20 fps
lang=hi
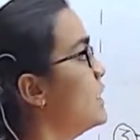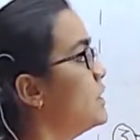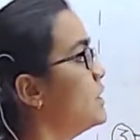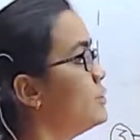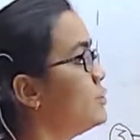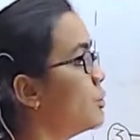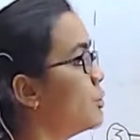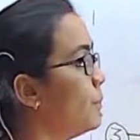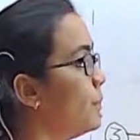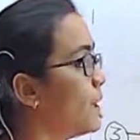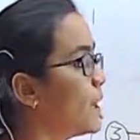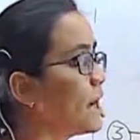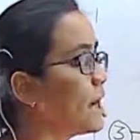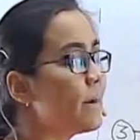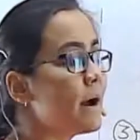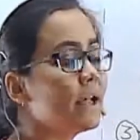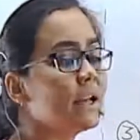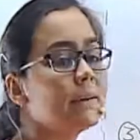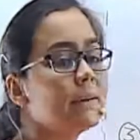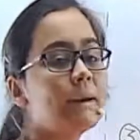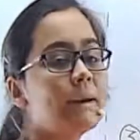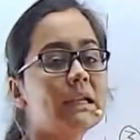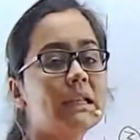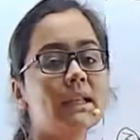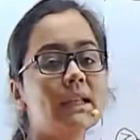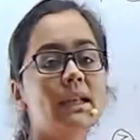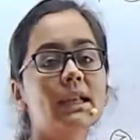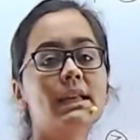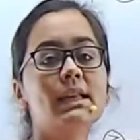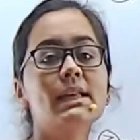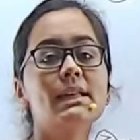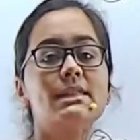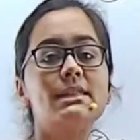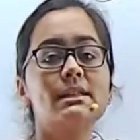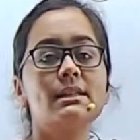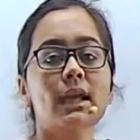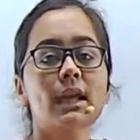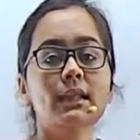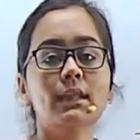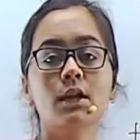जो भी हमारे मटेरियल की
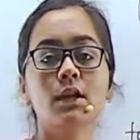स्ट्रेंथ